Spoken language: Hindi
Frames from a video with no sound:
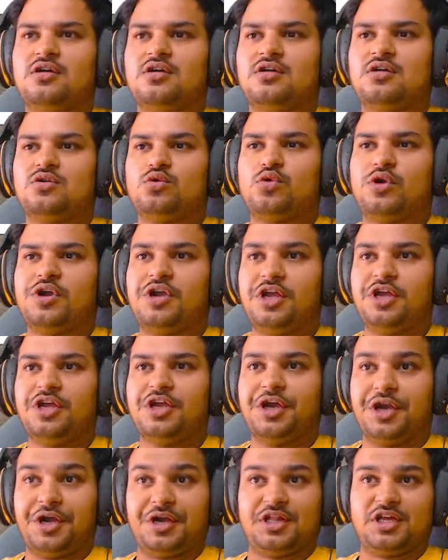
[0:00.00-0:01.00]
ट्वेंटी
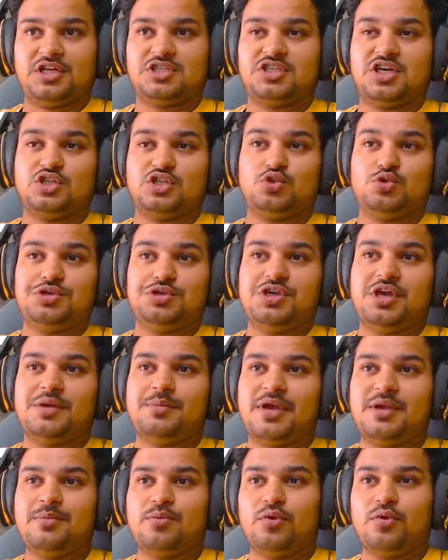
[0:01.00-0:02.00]
एट तक जा चुकी है
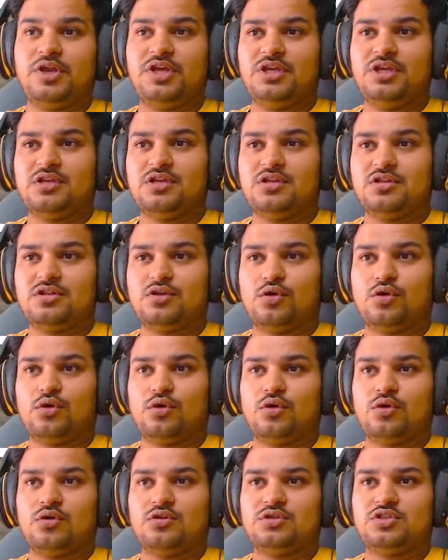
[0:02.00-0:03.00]
भाई बोली तो
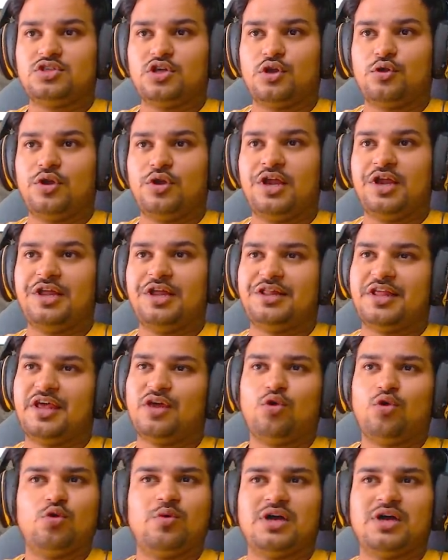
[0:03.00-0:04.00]
चलो ले लेते
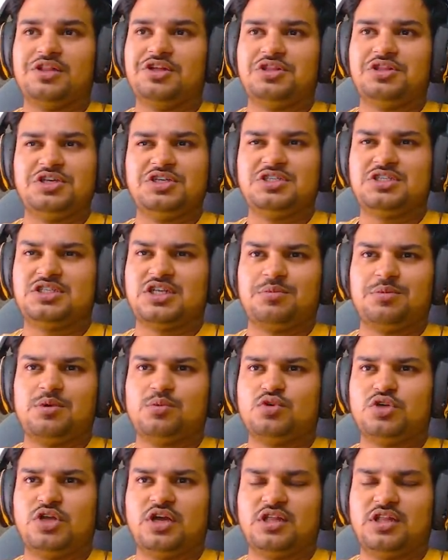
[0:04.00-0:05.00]
हैं कोई बात नहीं तीस तक भी
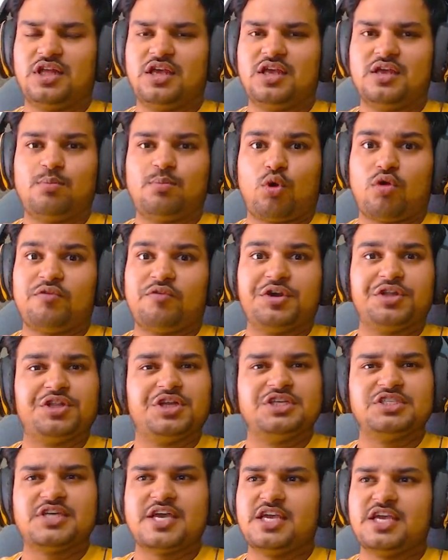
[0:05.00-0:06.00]
मुझे लगता है ये प्रॉफिट
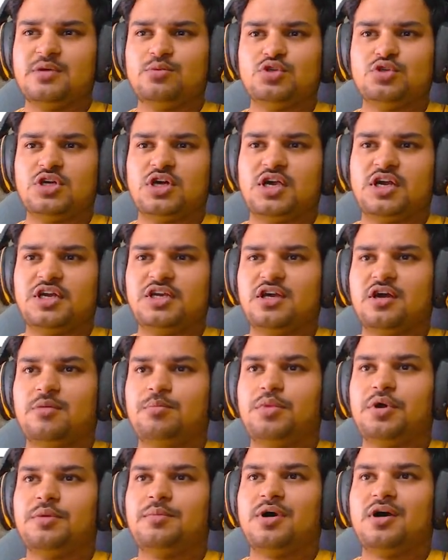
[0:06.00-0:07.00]
दे जाएगी मुझे गाड़ी
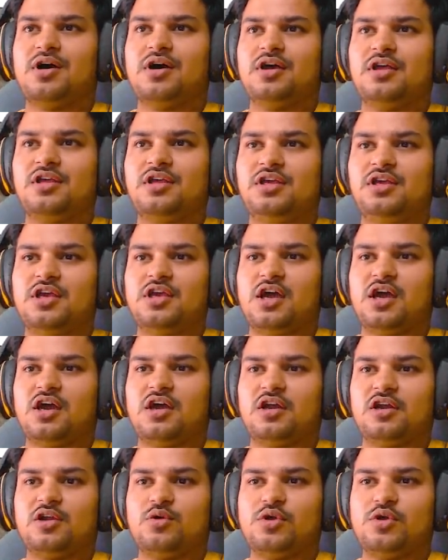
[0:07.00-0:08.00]
अब भाई क्या
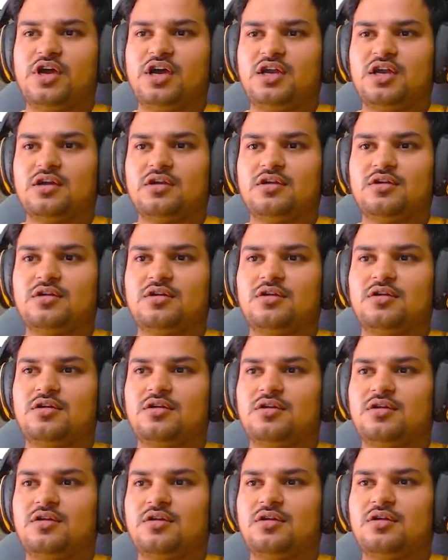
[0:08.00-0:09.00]
कर रहे हो यार
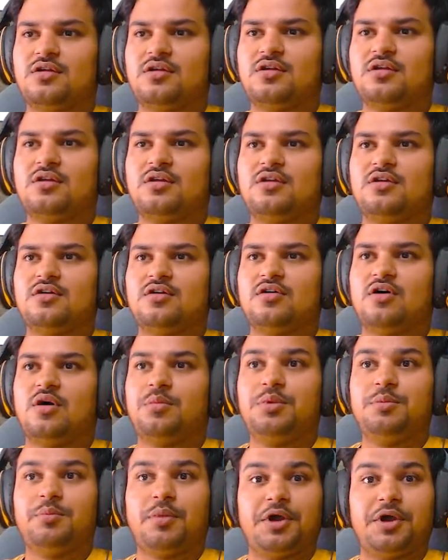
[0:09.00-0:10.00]

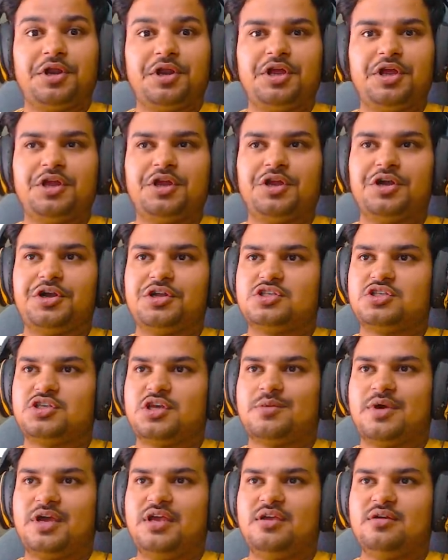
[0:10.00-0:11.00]
अभी बढ़ रहे हैं रेट
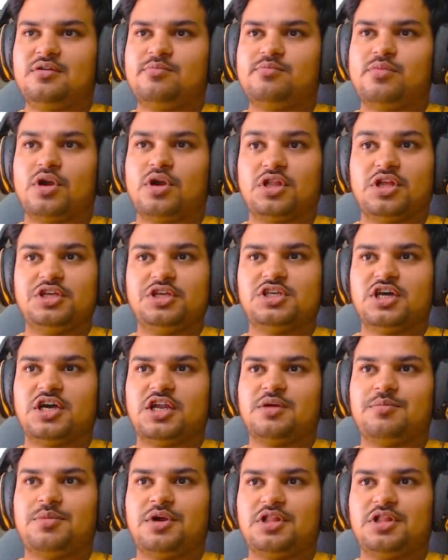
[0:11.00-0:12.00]
इसके भाई बढ़ते ही जा
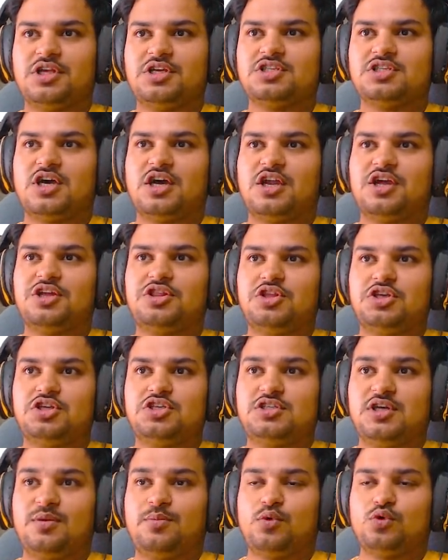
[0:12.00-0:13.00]
रहे हैं बढ़ते ही जा रहे हैं
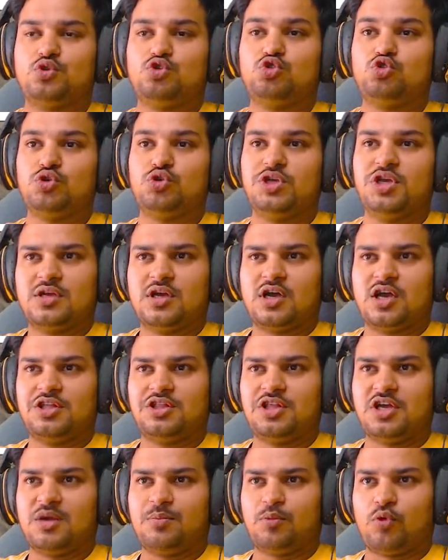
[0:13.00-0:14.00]
तीस तक पहुंच चुकी है आई
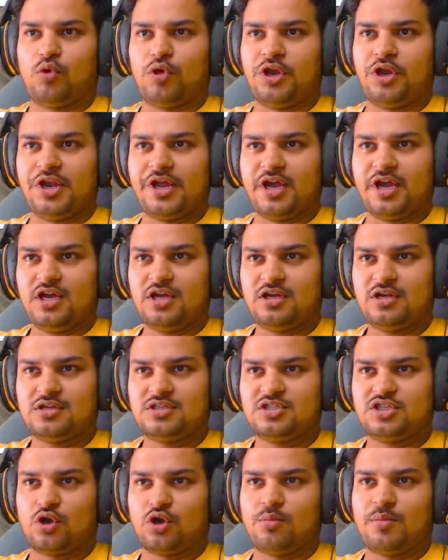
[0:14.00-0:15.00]
थिंक अब कोई नहीं लेगा
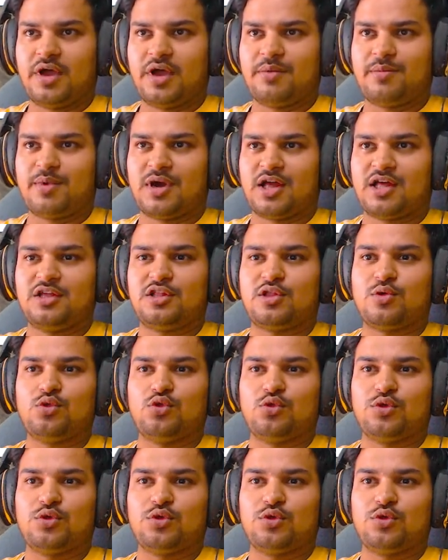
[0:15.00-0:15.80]
चलो मैं बढ़ा देता हूँ थोड़े